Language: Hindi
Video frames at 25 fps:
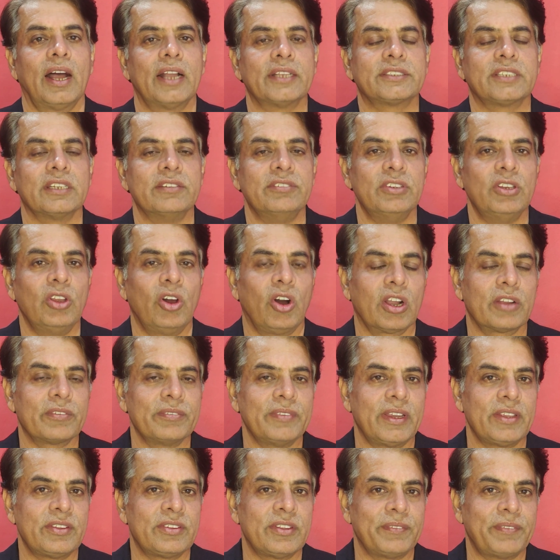आज के व्लाग
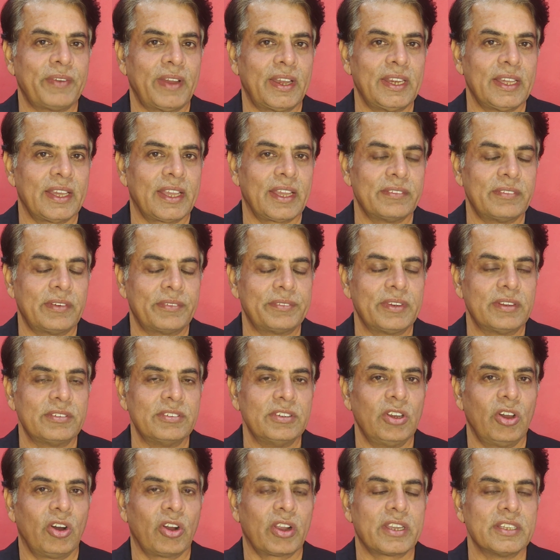में इससे पहले कि हम अपने
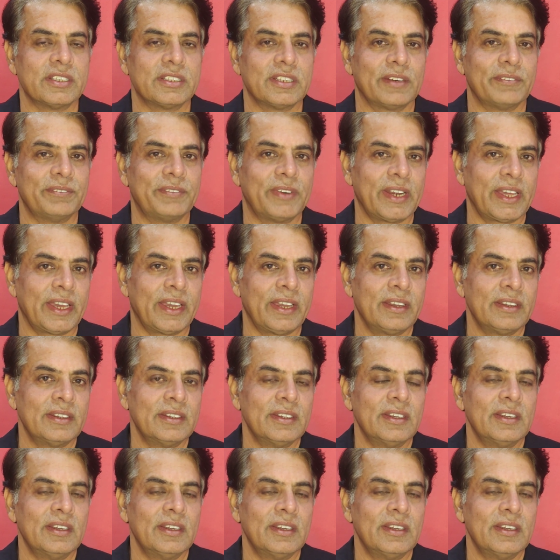व्लाग की तरफ बढ़ें